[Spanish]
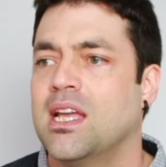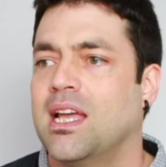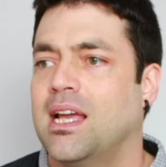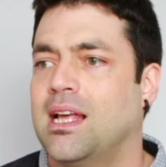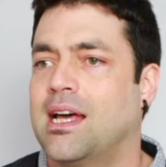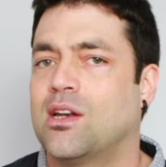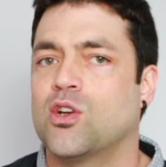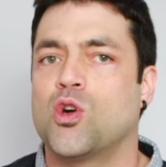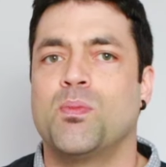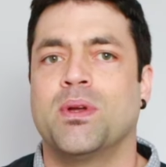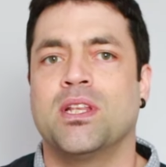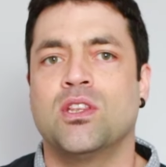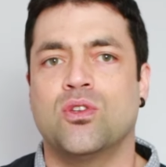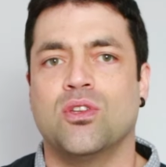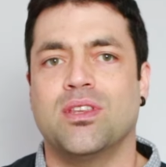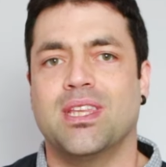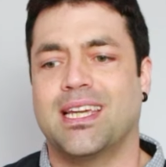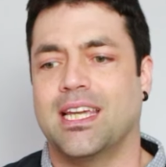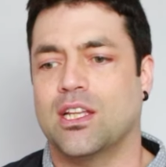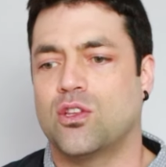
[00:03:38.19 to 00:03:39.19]
El
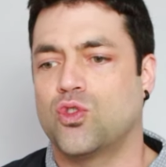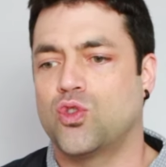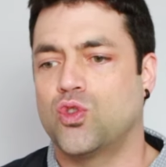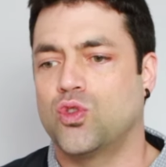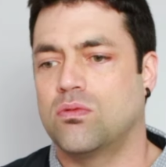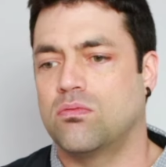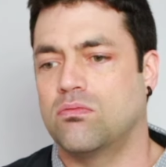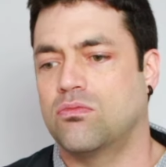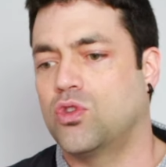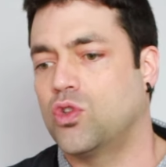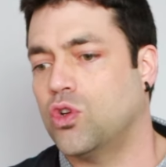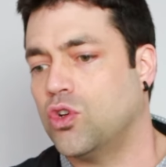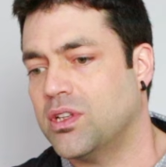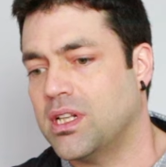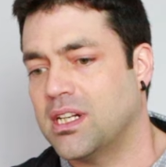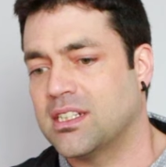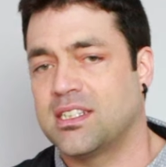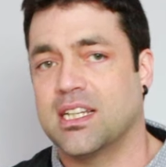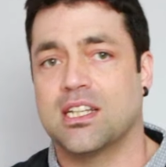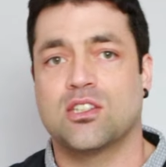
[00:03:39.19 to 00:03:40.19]
argumento de que todo
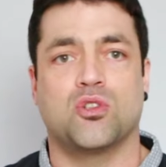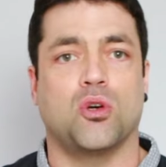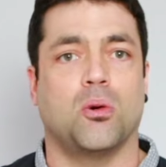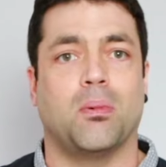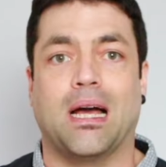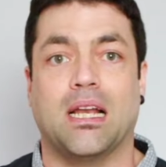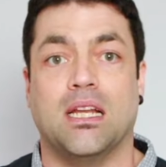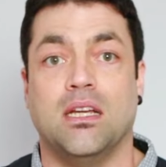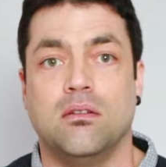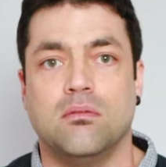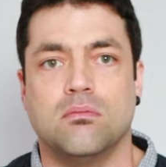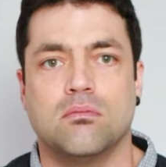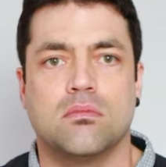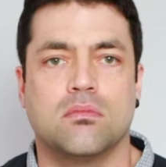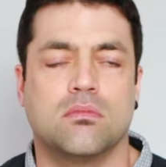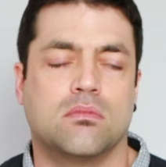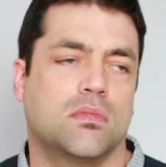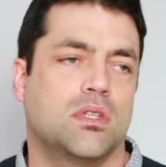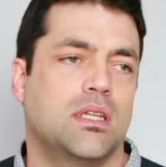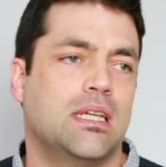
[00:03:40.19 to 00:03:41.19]
en el sexo vale,
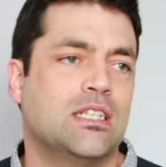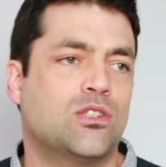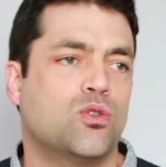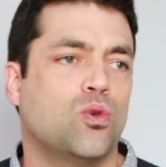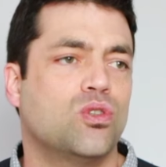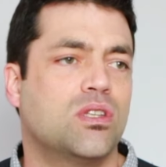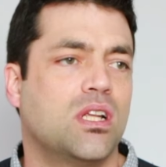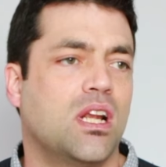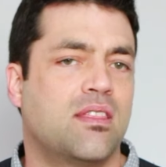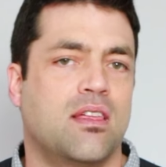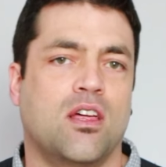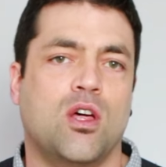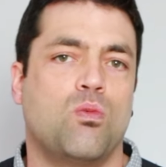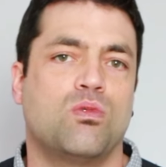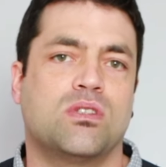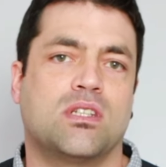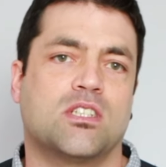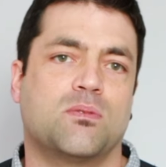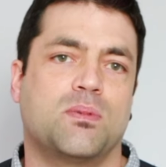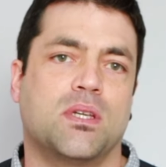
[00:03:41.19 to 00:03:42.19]
es utilizado
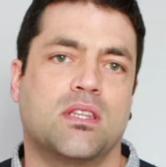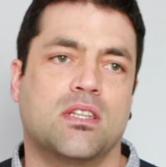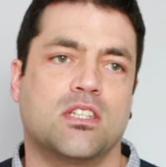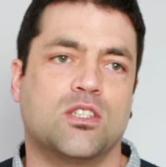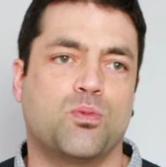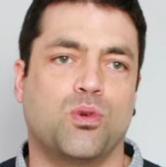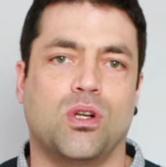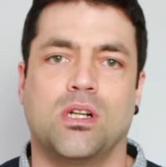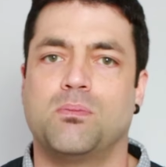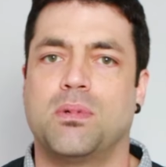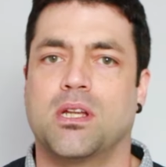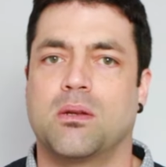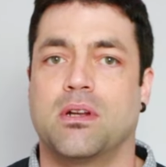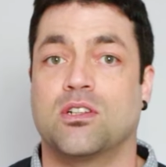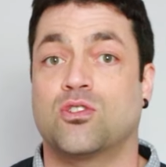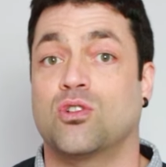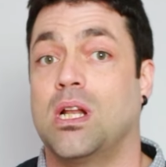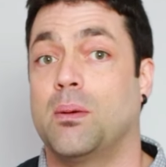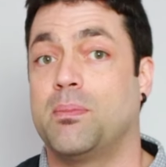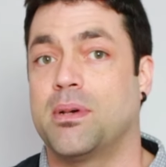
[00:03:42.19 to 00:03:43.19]
muchas veces por el
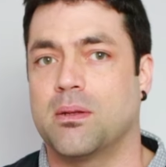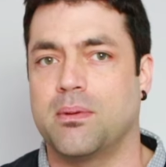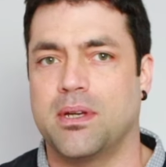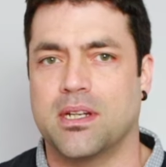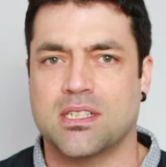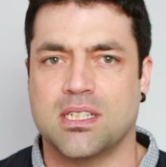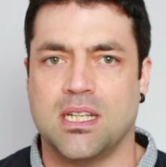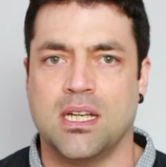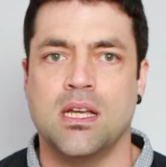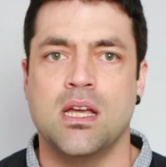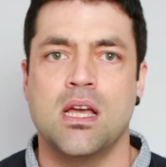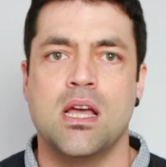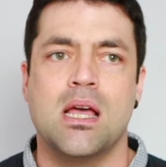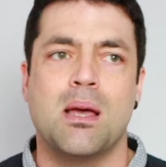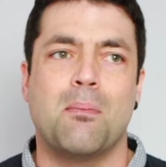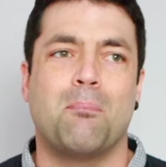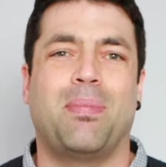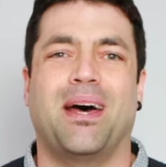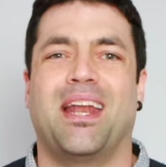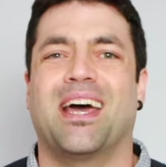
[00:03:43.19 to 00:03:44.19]
perverso o la perversa
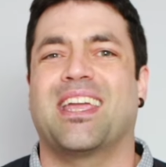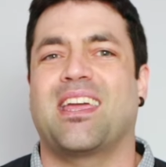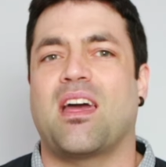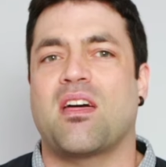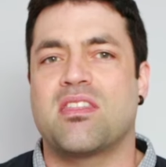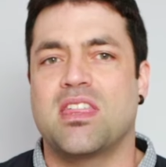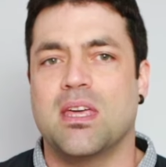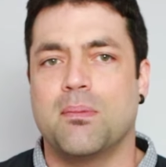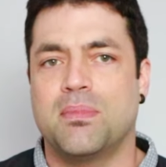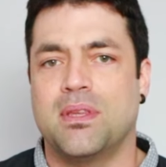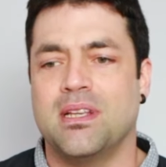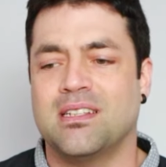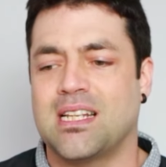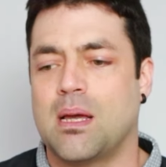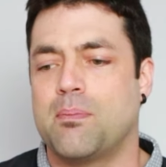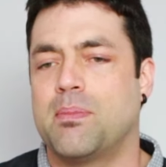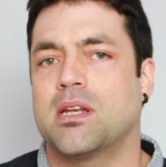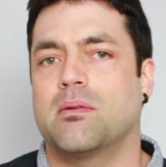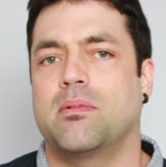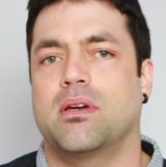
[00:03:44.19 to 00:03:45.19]
para que aceptes
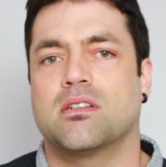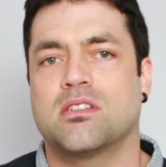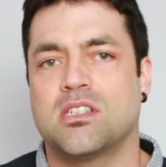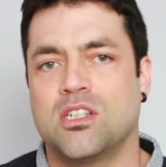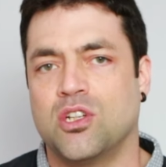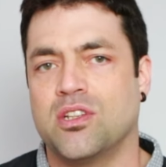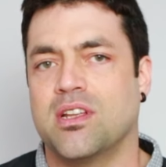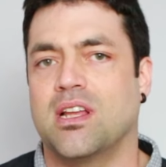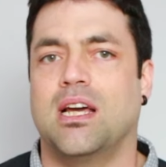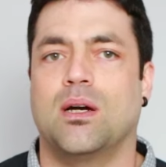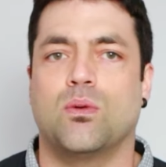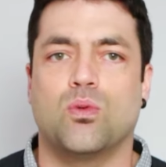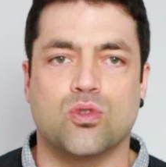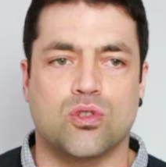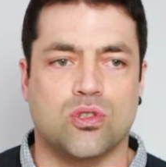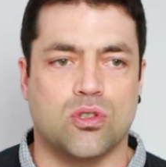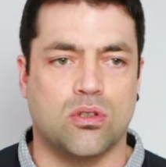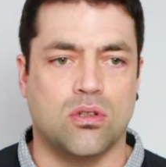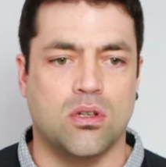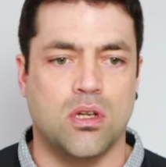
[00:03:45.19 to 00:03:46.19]
la perversión y el
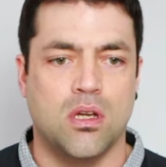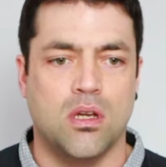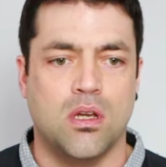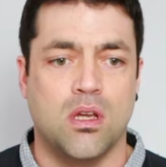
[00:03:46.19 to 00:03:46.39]
abuso